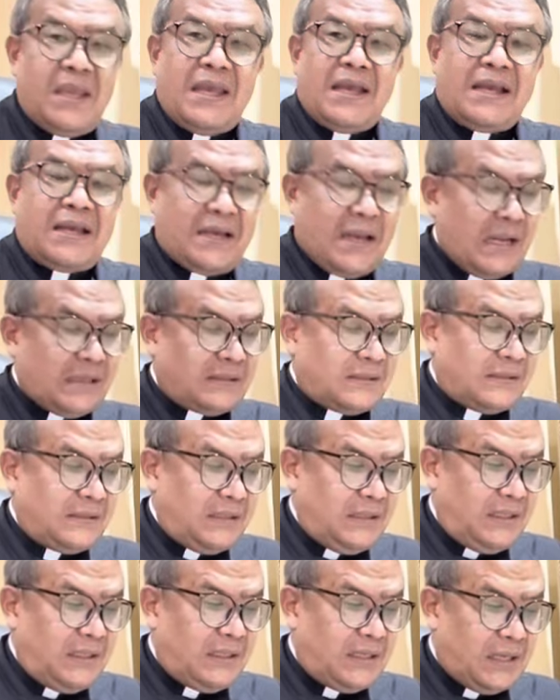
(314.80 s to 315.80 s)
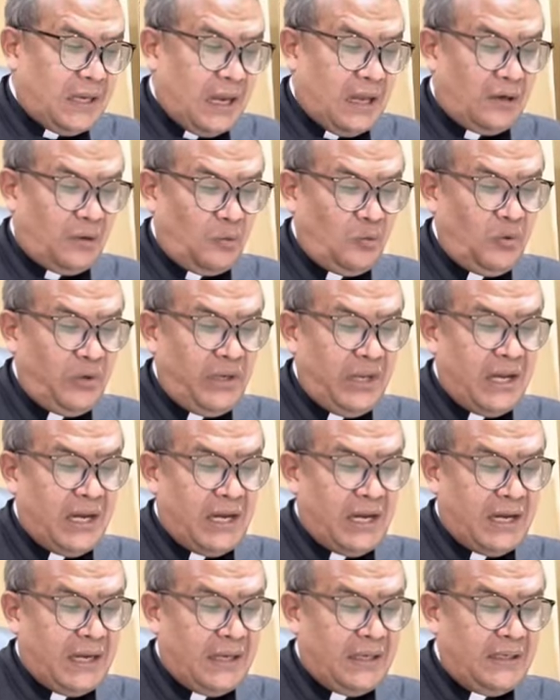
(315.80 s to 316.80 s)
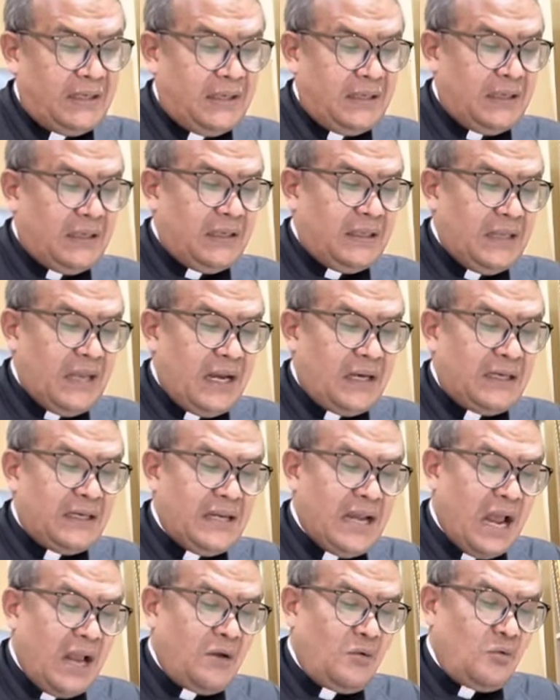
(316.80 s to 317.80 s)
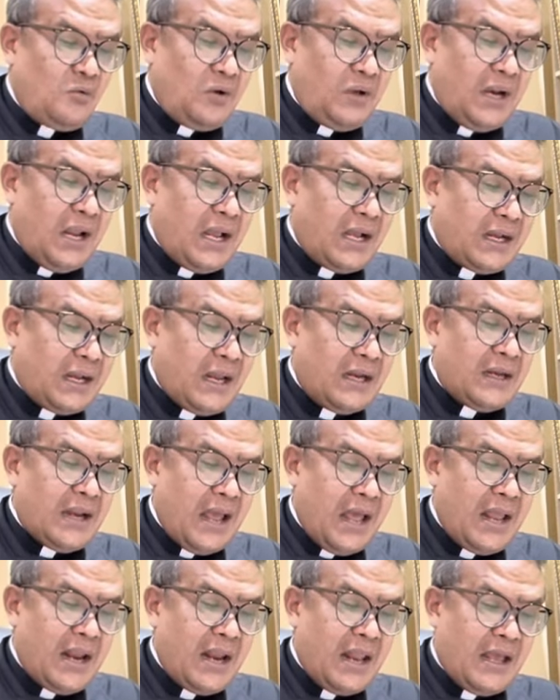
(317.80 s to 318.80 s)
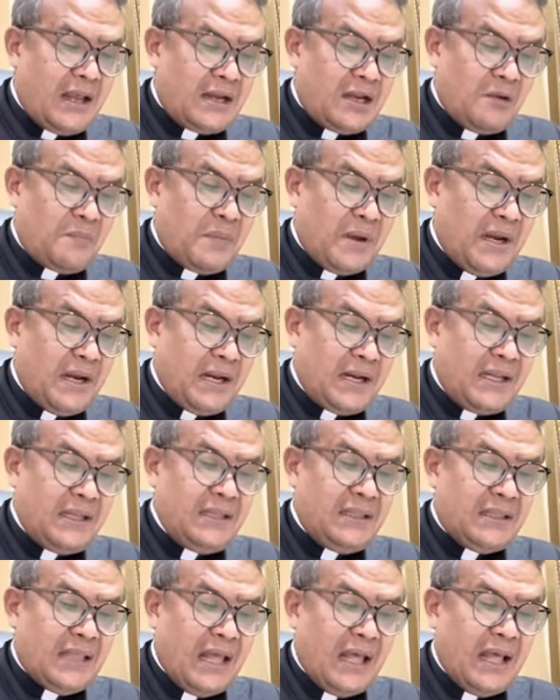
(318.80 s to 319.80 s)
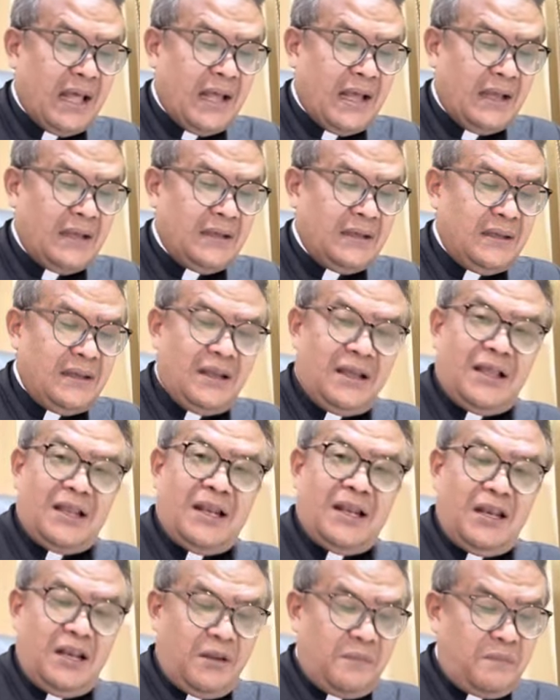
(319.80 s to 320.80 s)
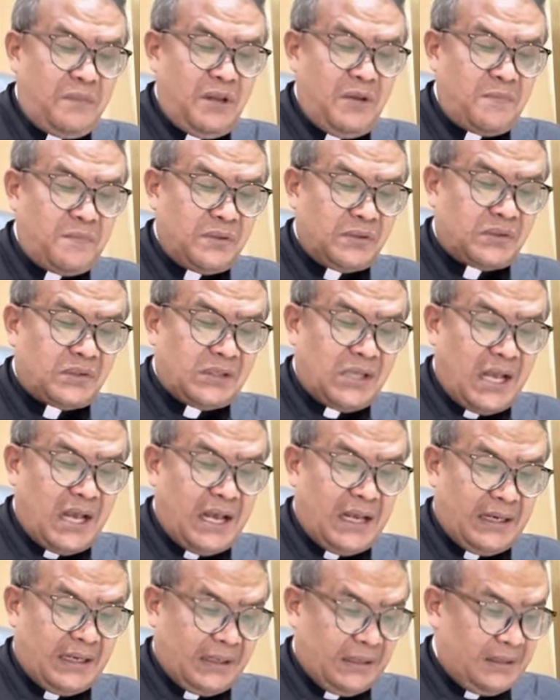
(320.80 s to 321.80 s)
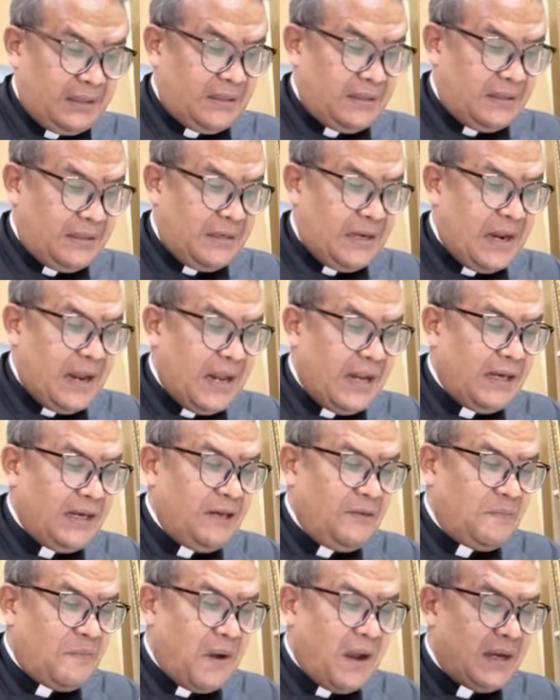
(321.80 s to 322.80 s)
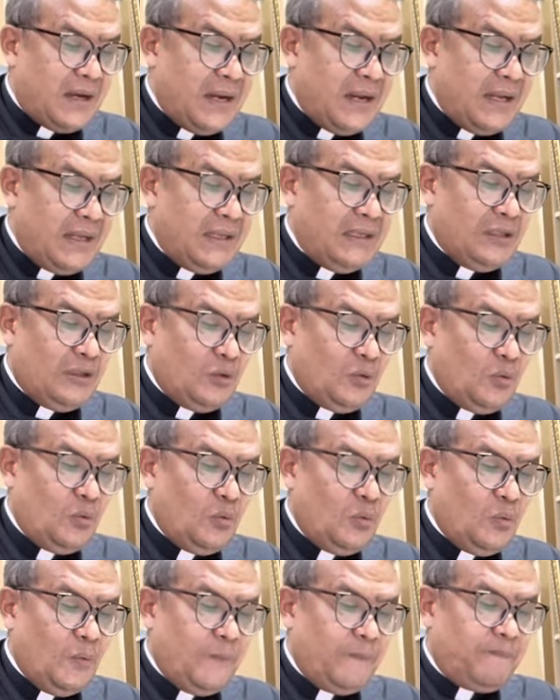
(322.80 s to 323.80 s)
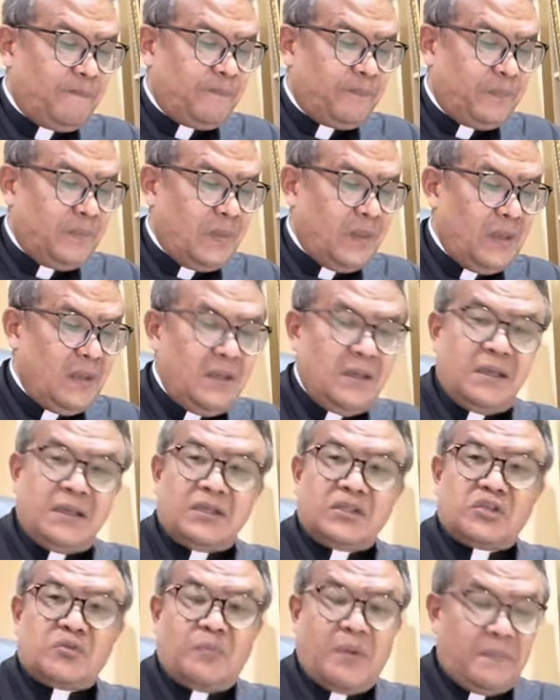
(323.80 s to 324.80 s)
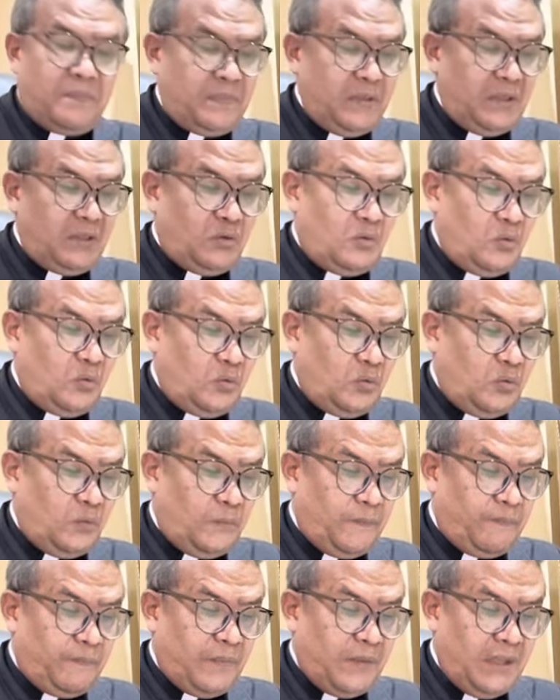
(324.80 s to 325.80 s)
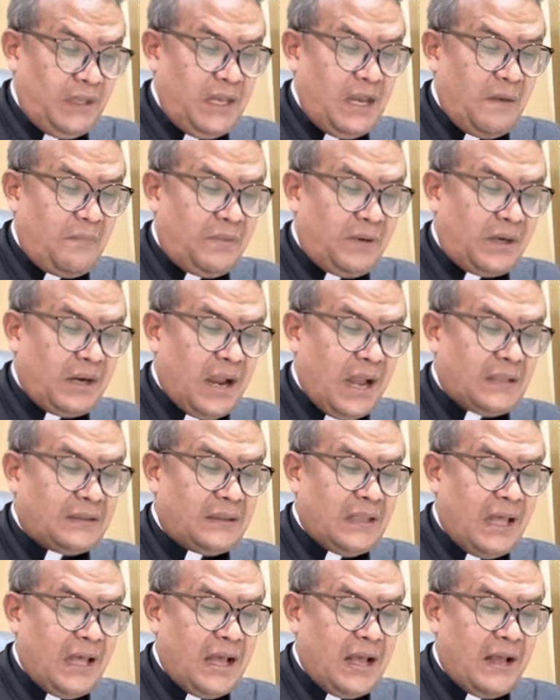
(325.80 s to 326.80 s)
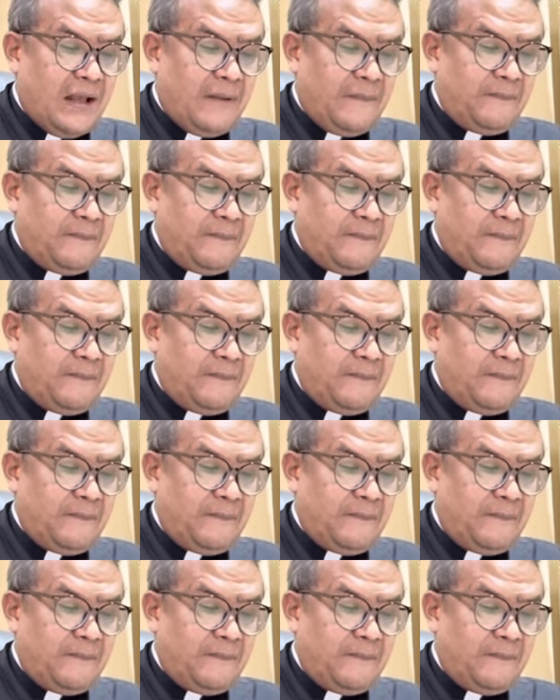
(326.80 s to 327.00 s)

kasih karunia yang dianugerahkan Allah kepada kita lebih besar daripada itu. Sebab itu ia berkata,